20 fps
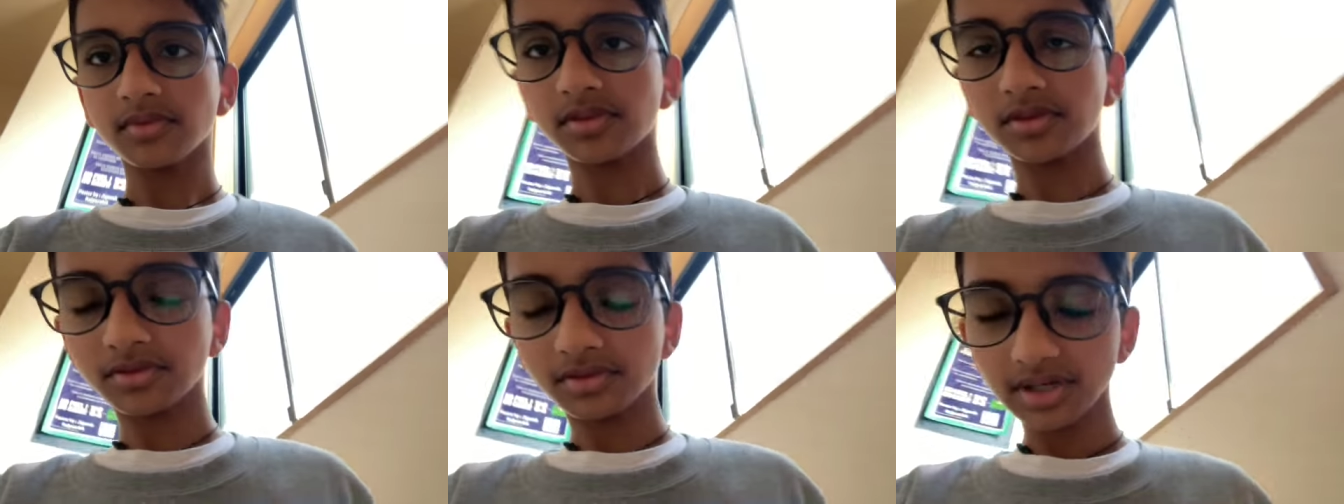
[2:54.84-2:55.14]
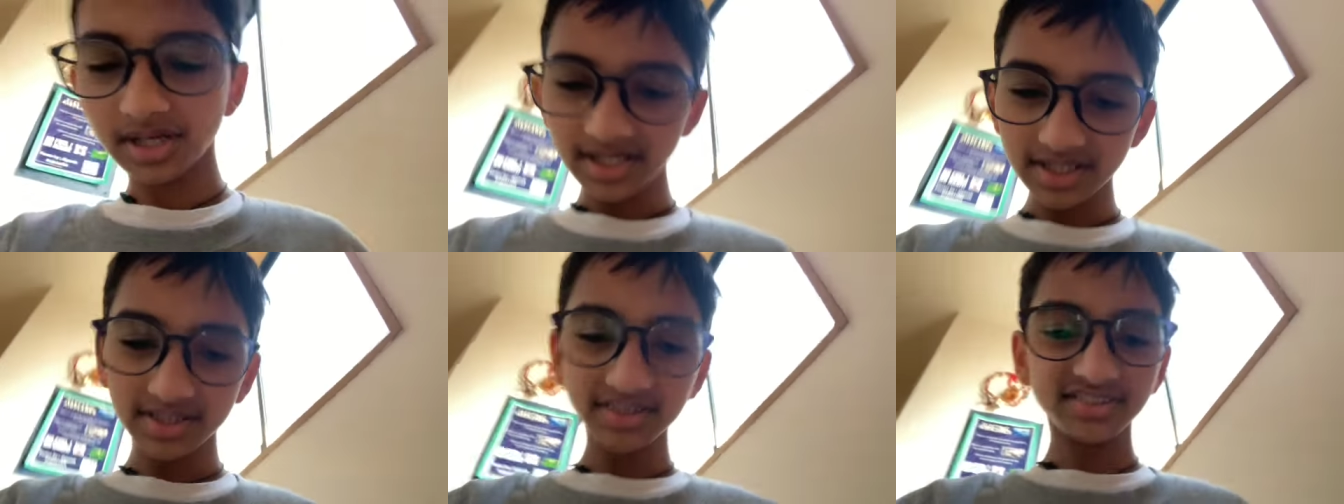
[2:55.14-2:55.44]
तो
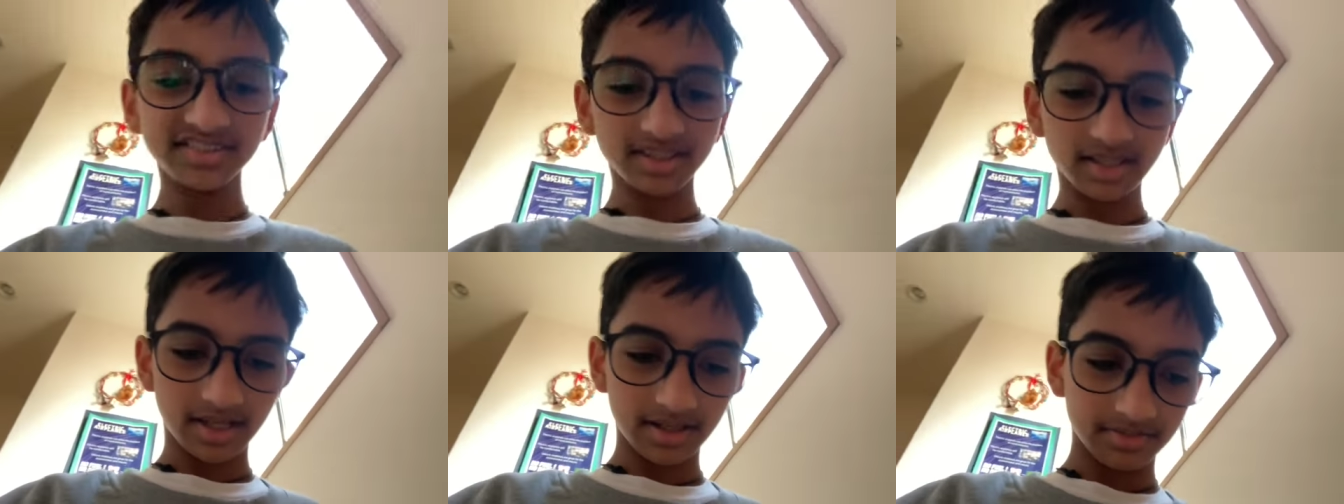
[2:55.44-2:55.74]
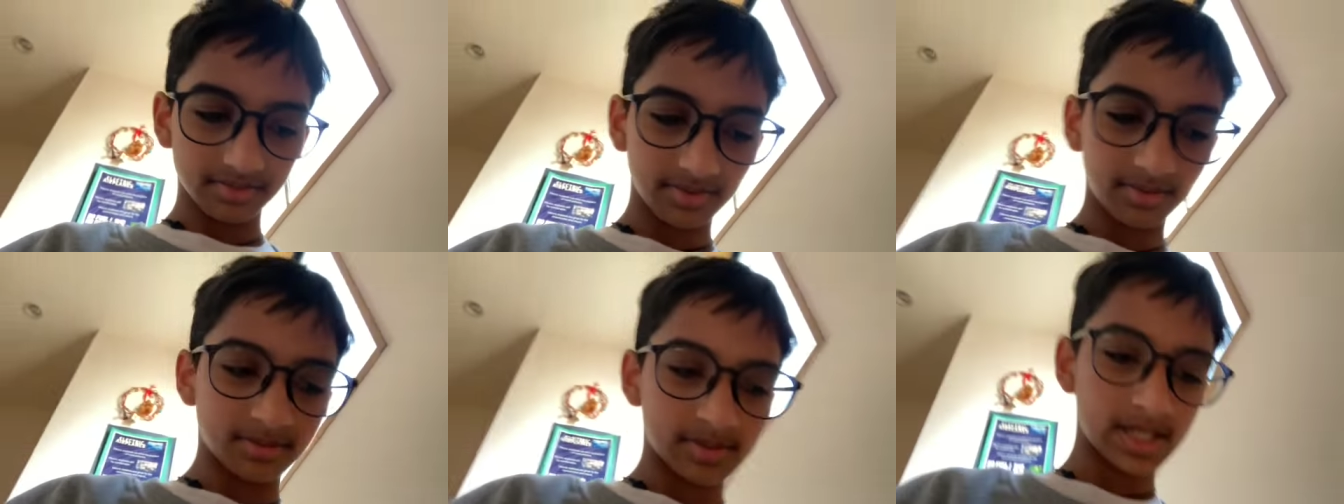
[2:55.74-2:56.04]
गाइज
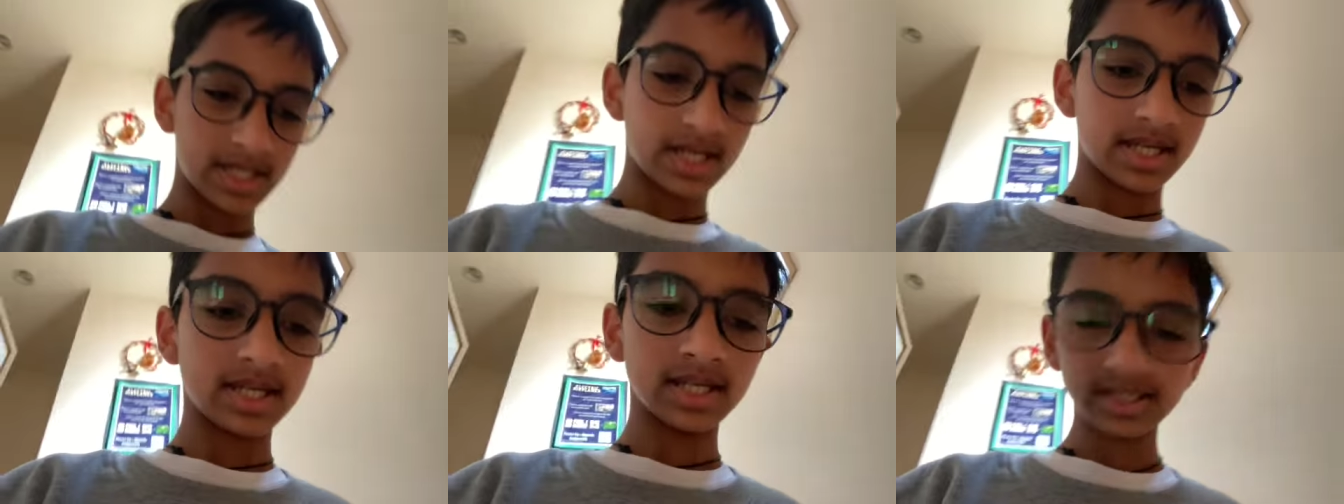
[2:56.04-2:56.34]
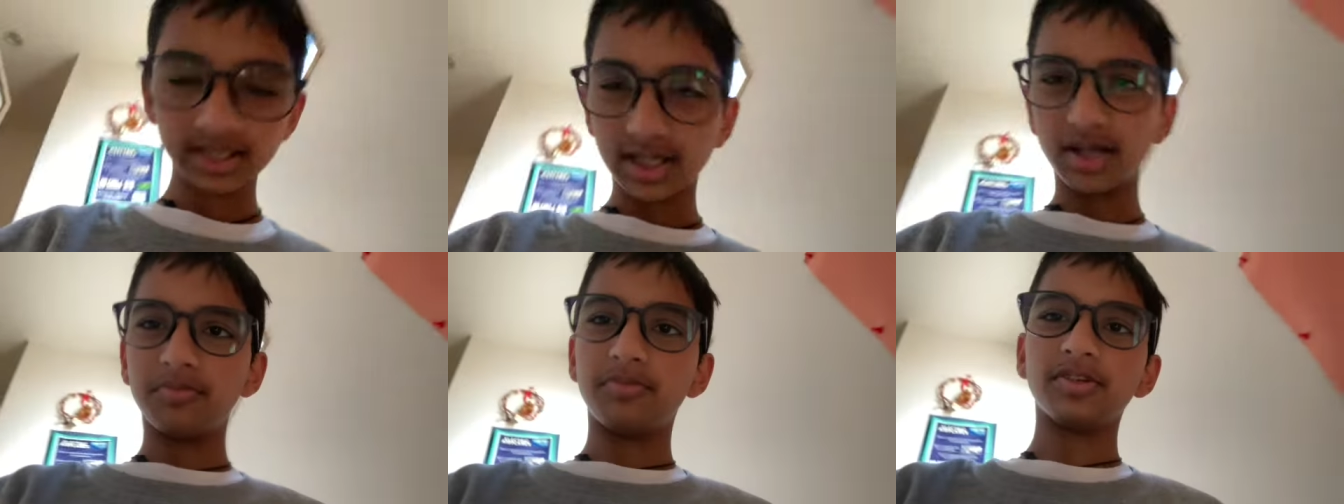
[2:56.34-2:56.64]
अभी मैं
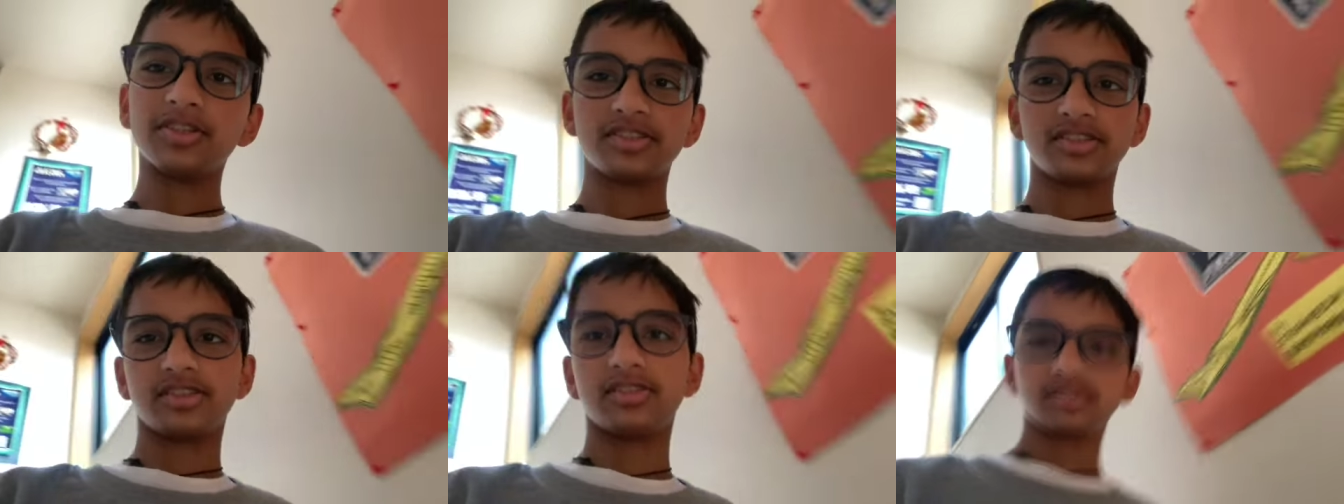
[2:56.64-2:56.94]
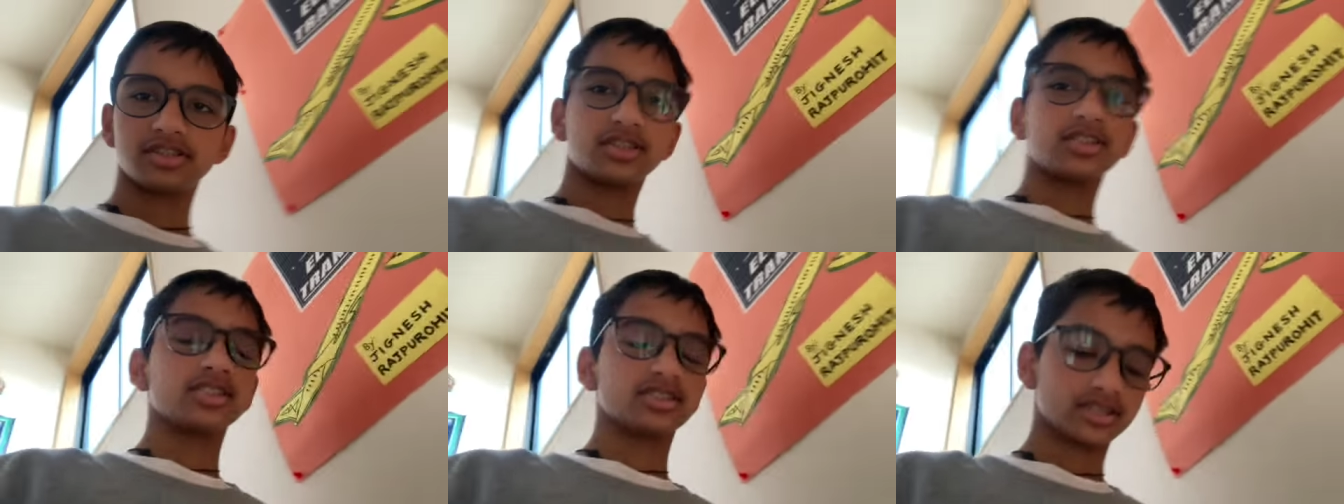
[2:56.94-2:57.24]
कपड़े चेंज
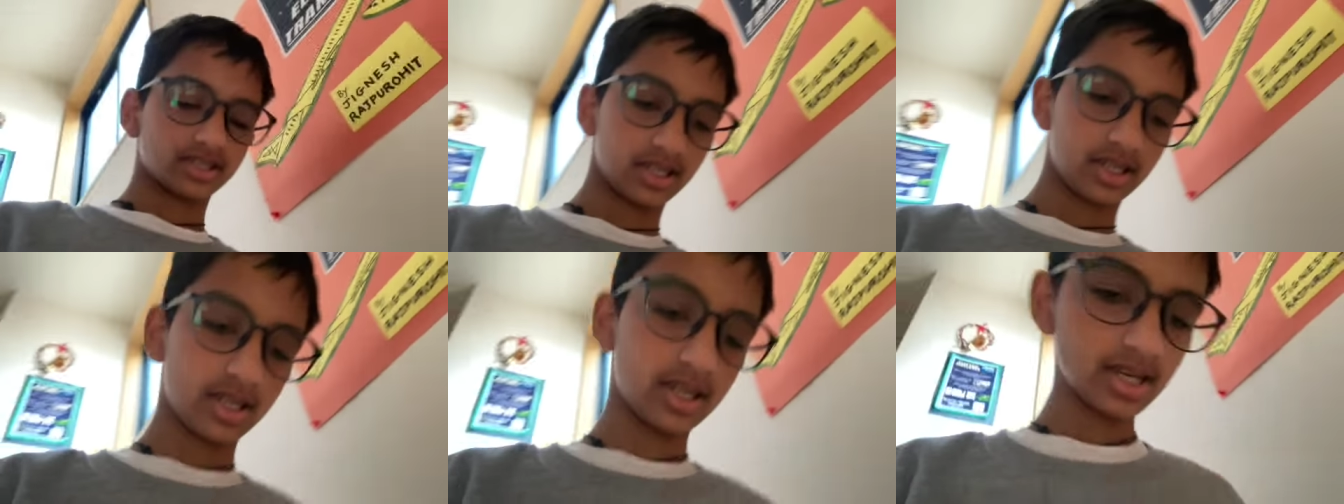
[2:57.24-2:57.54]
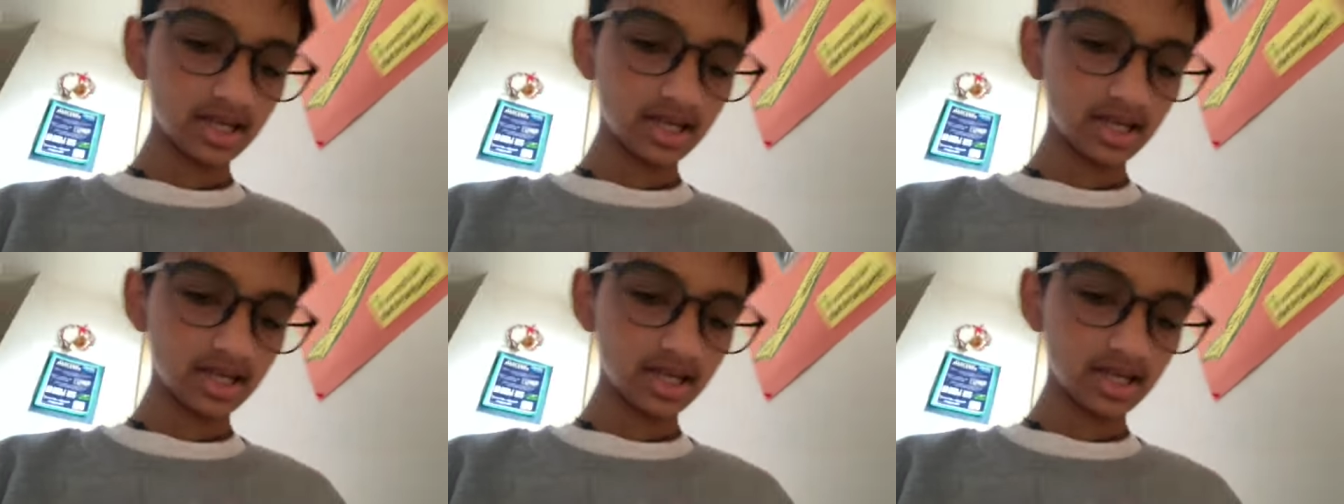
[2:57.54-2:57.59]
करके